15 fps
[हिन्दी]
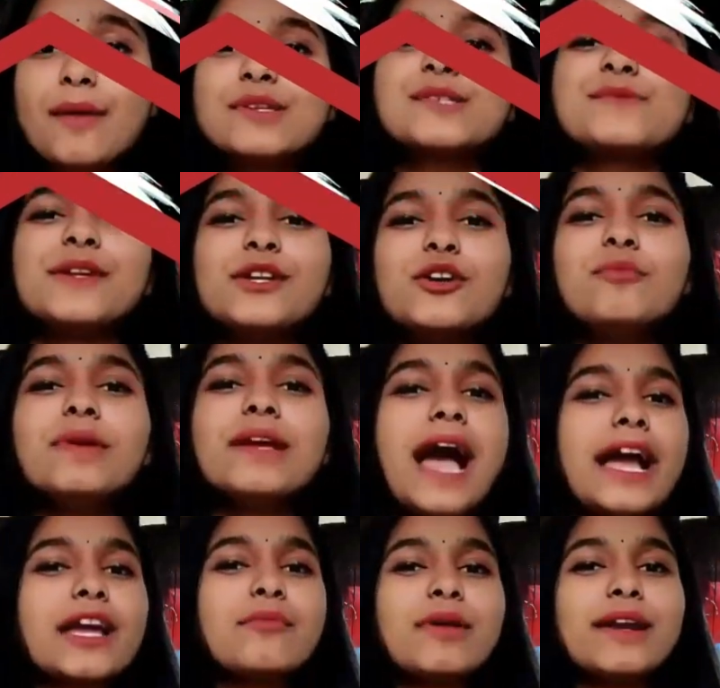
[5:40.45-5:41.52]
अब इस वीडियो
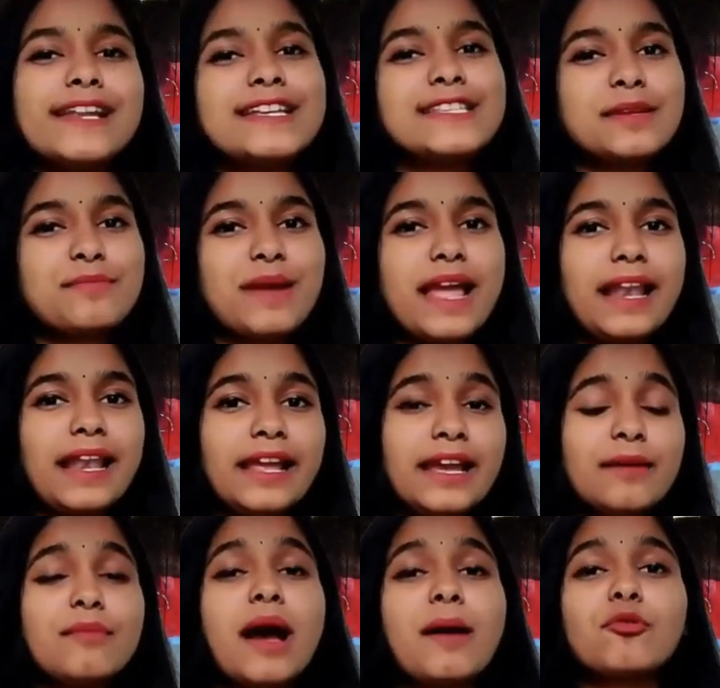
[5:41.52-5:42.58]
में आगे बढ़ने से
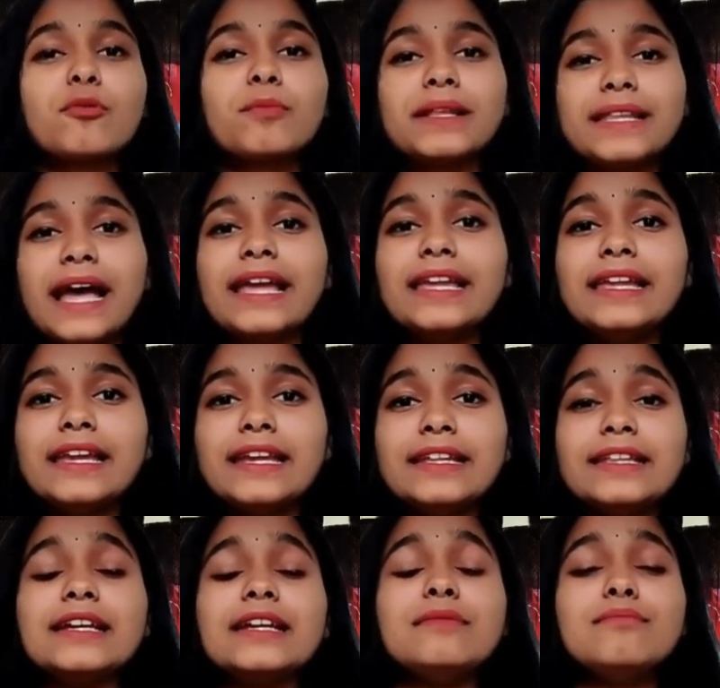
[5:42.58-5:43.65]
पहले हम आपको
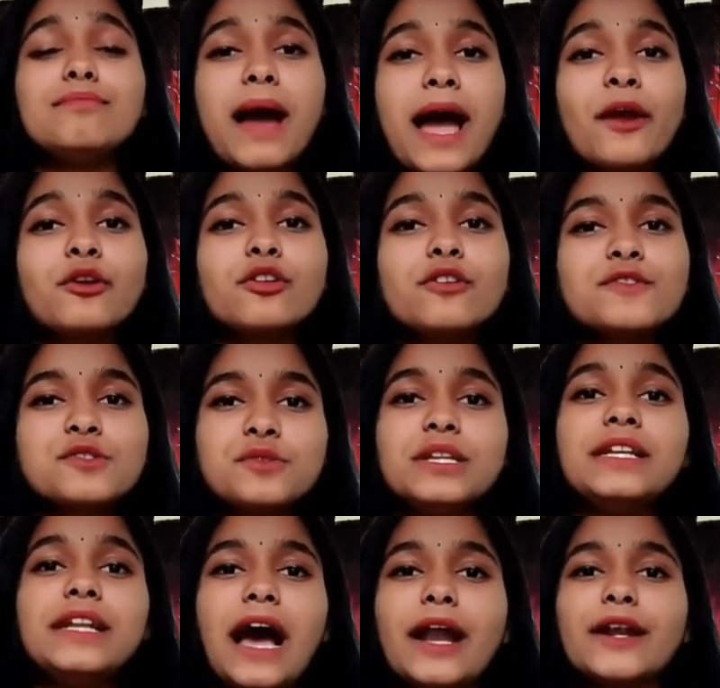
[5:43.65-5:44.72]
बताएंगे द इम्पैक्ट ऑफ
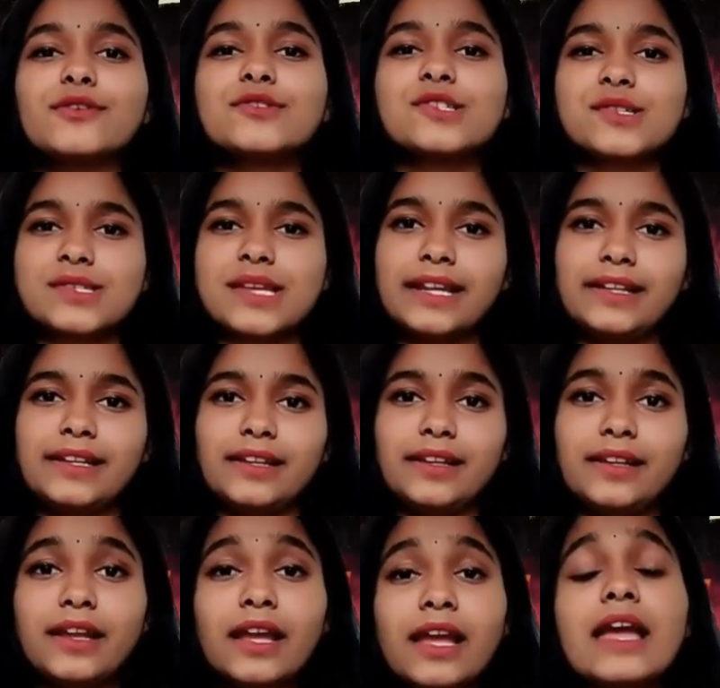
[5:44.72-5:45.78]
स्ट्रीट आर्ट ऑन
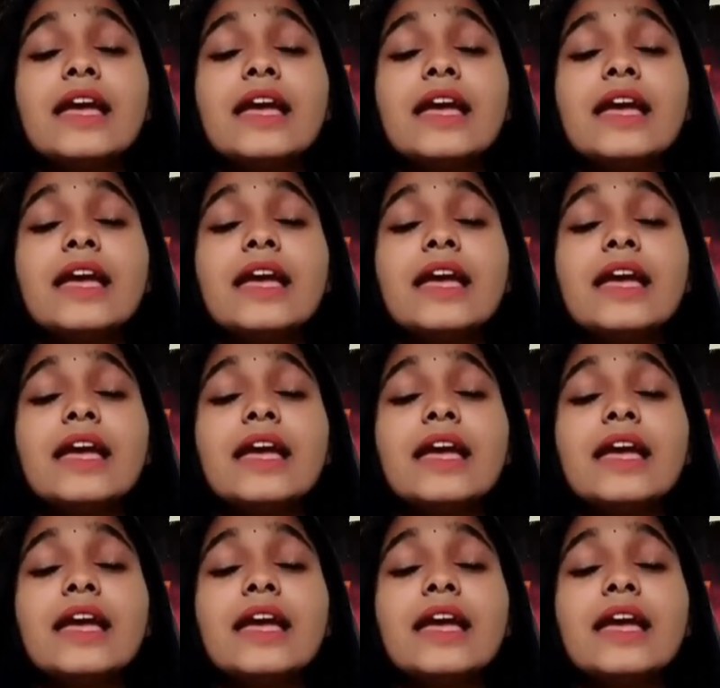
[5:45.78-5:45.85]
सोसाइटी